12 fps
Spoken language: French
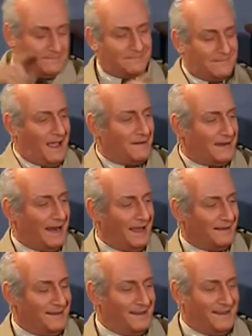Voilà,
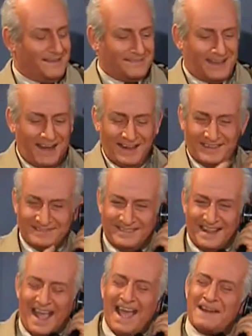voilà.
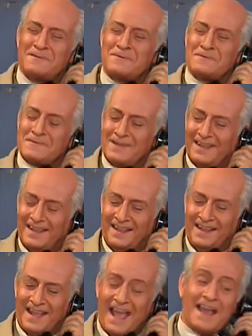Allô
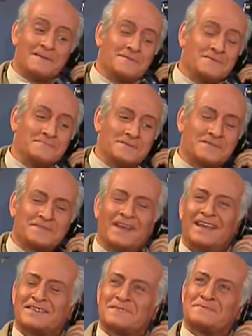Allô, monsieur,
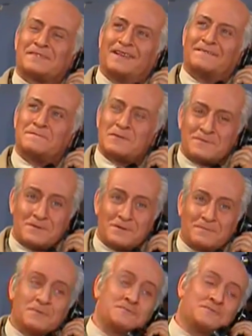monsieur, le,
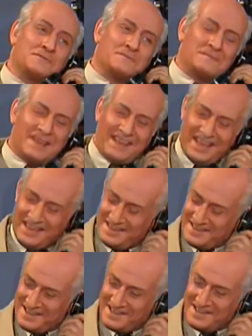monsieur le
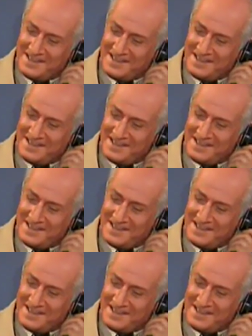ministre.